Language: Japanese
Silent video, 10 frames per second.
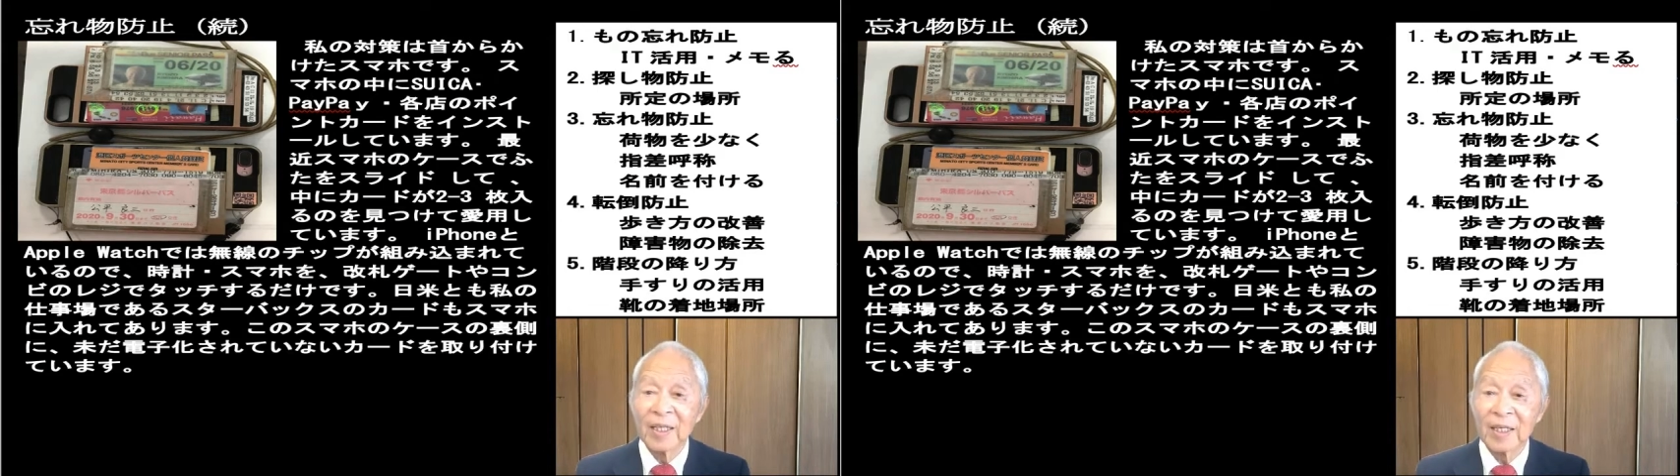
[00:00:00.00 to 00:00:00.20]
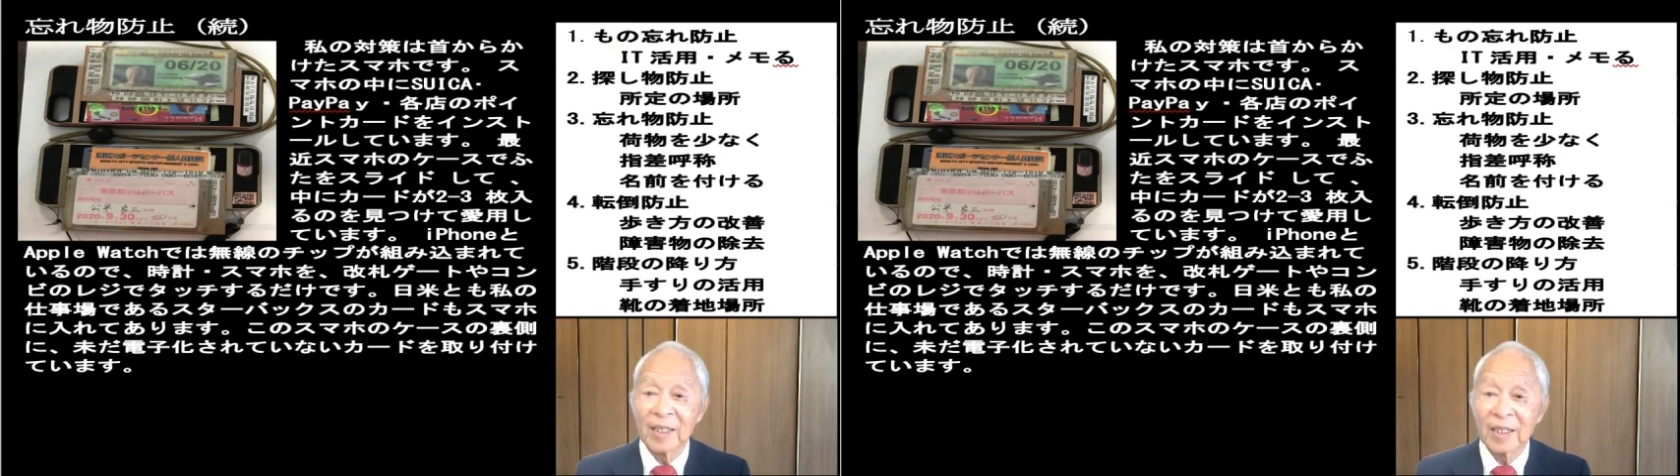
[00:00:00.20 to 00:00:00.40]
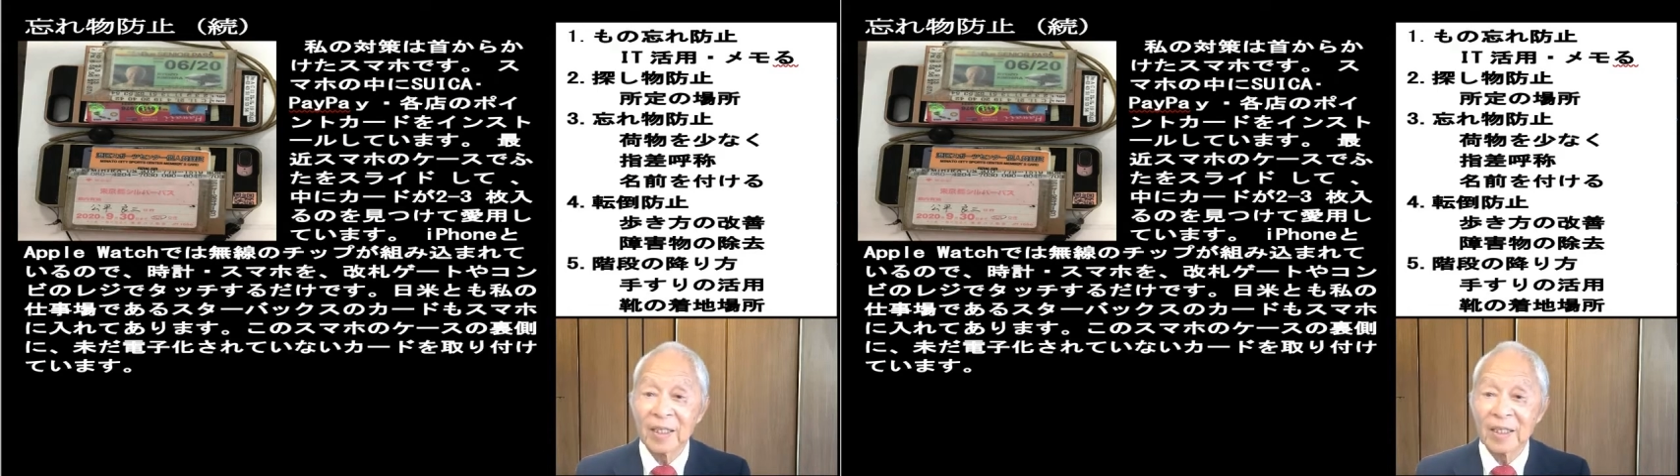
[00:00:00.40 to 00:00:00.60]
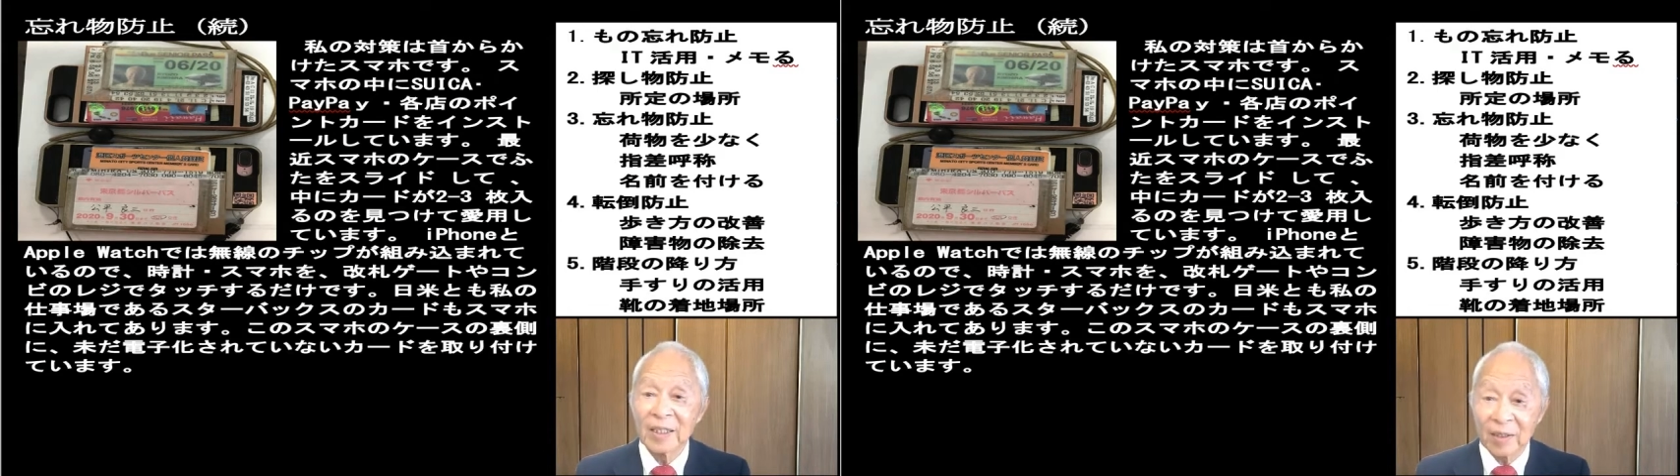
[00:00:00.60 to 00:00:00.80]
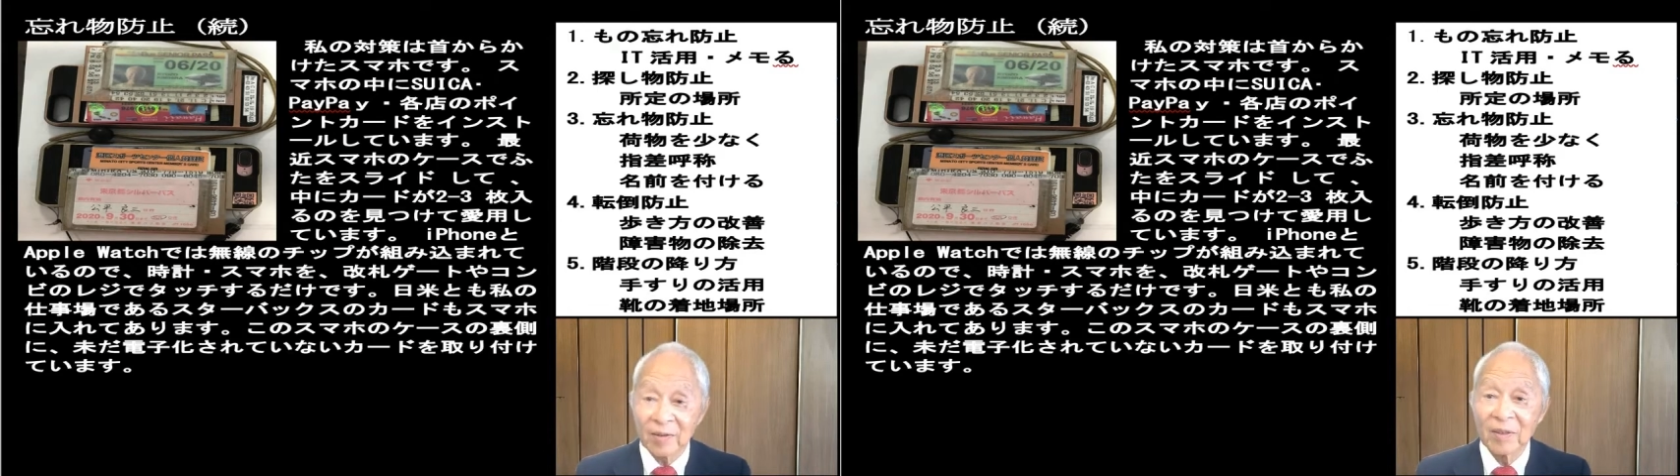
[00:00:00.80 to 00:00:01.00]
え
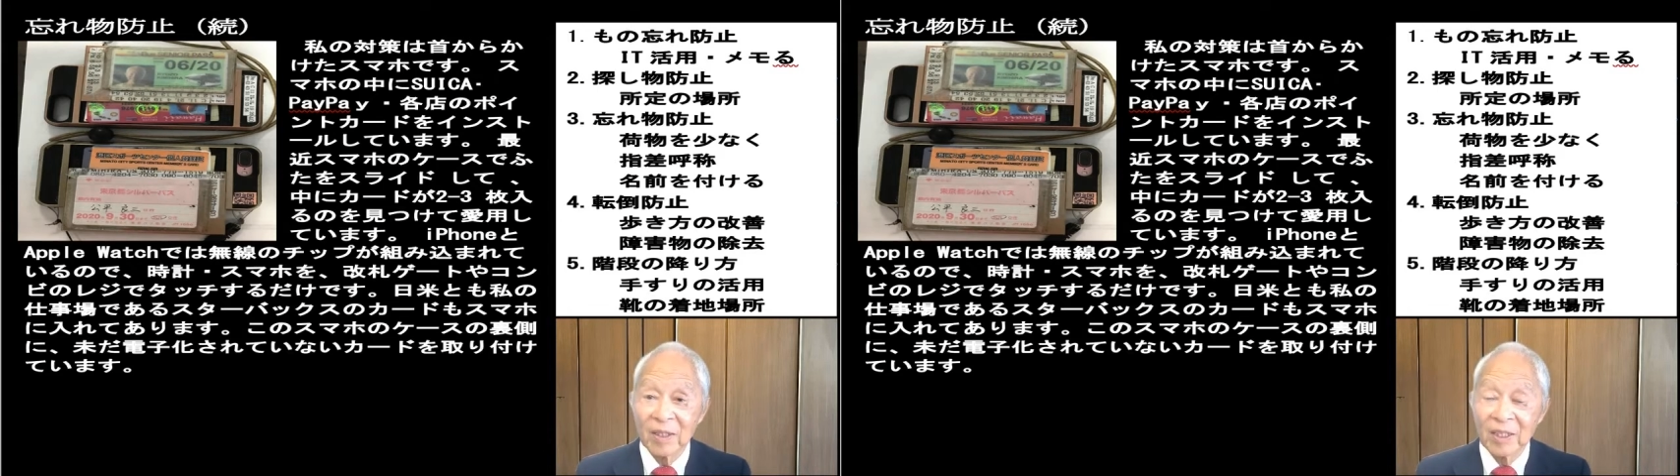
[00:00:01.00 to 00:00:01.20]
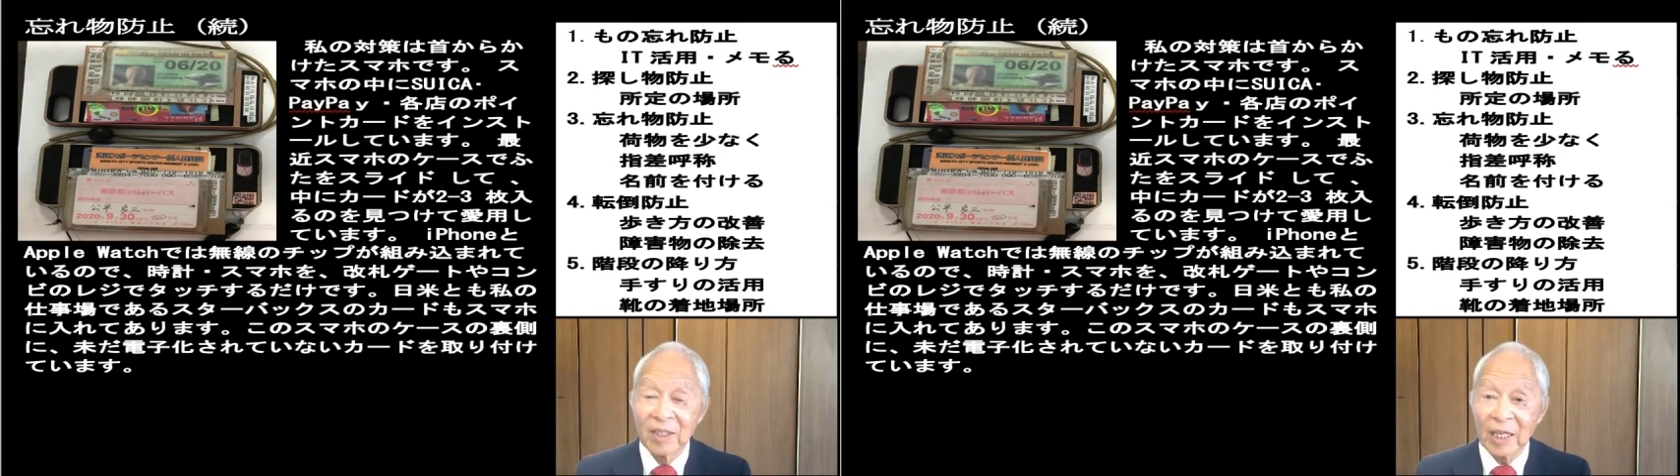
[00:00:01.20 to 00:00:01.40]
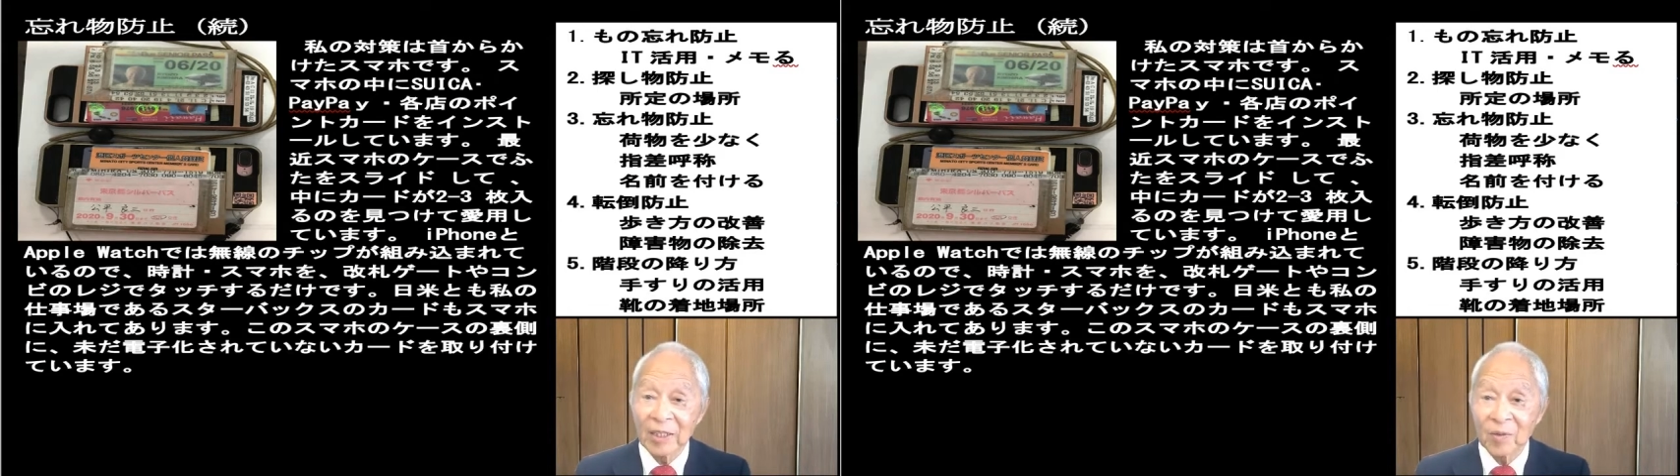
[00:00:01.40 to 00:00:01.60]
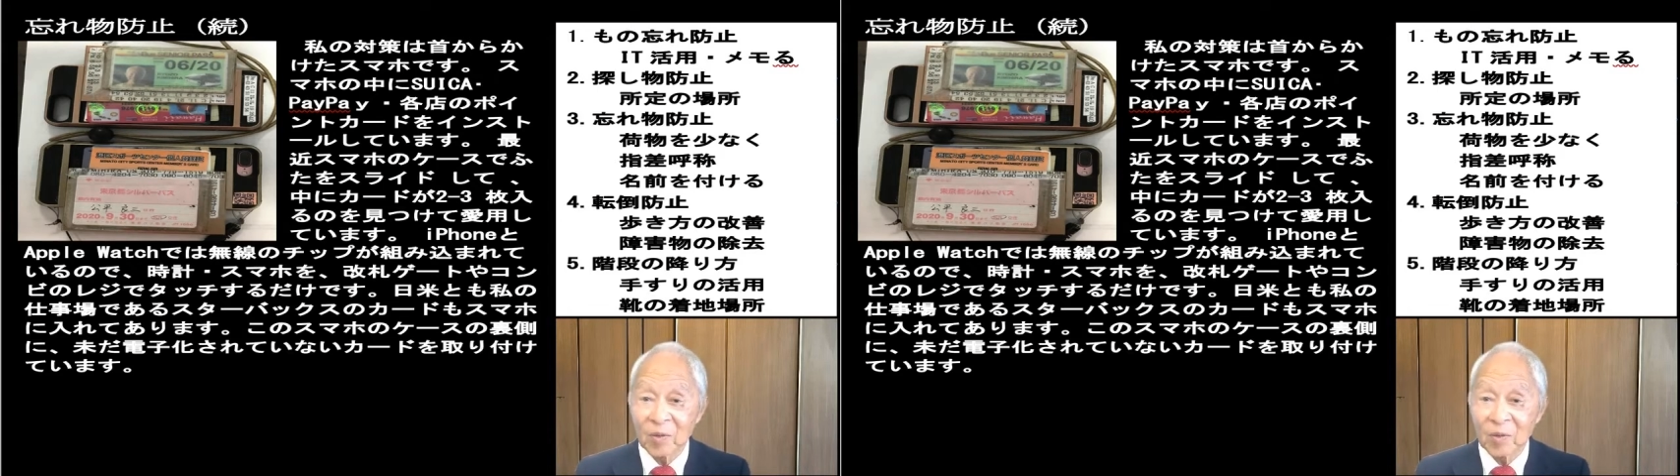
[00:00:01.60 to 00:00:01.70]
やるあの